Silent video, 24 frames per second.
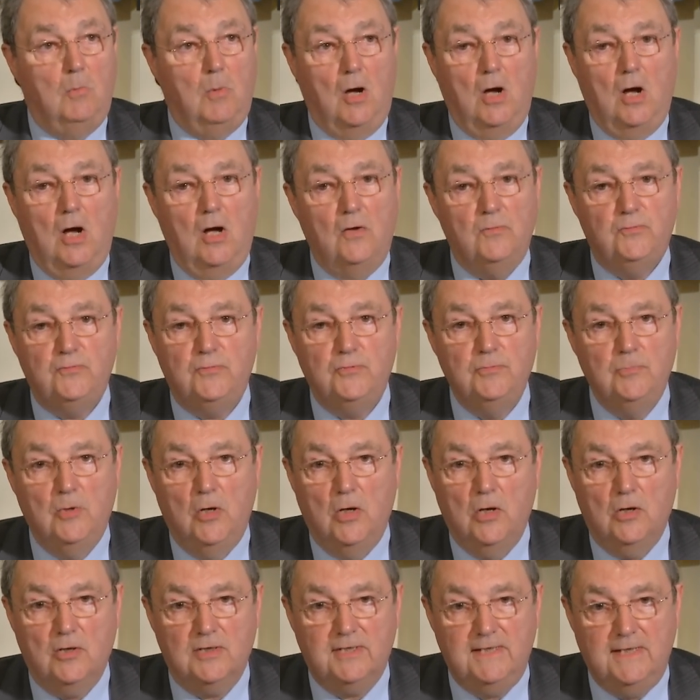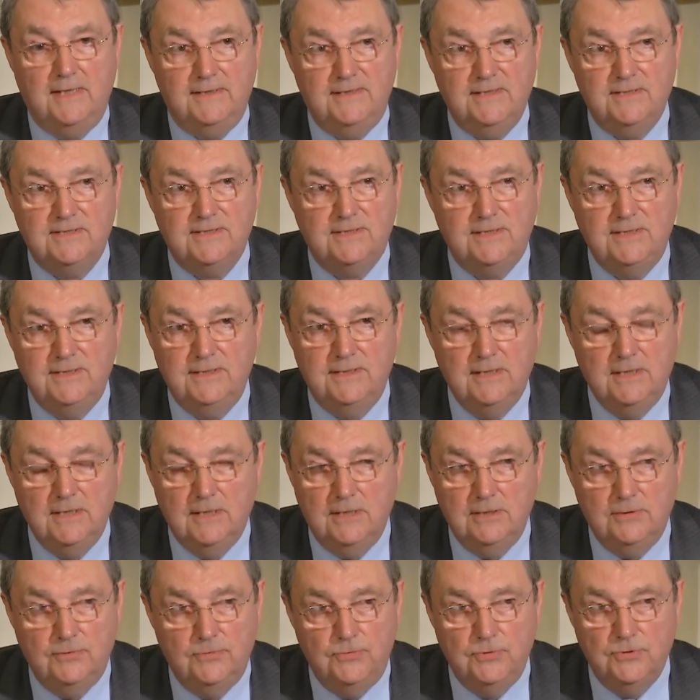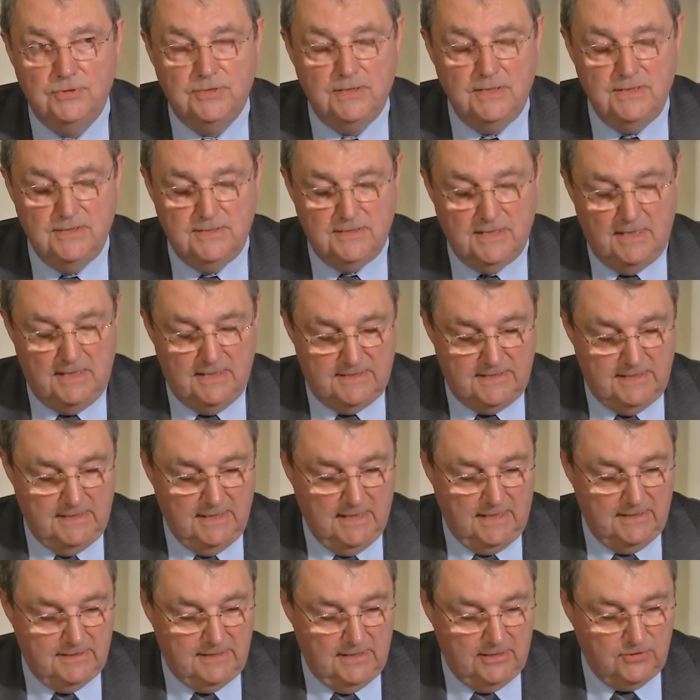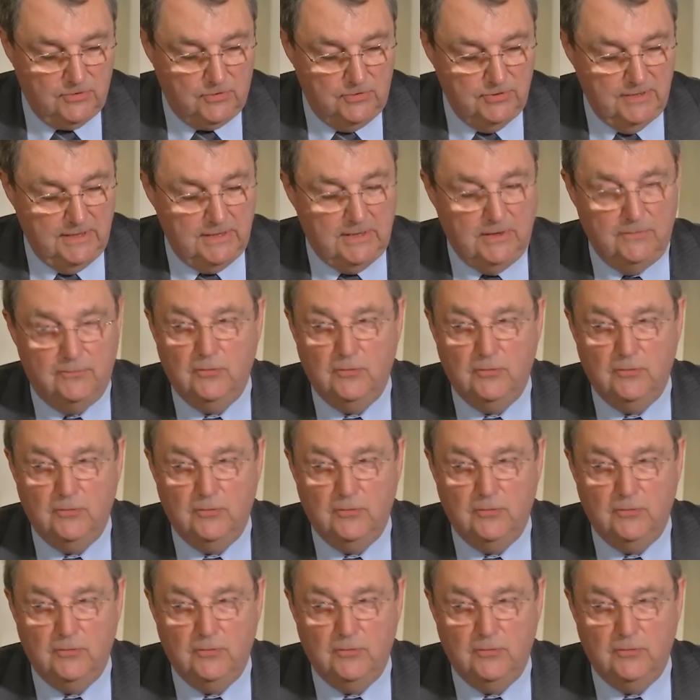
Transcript: ben, un fumeur qui a décidé d'utiliser la cigarette électronique,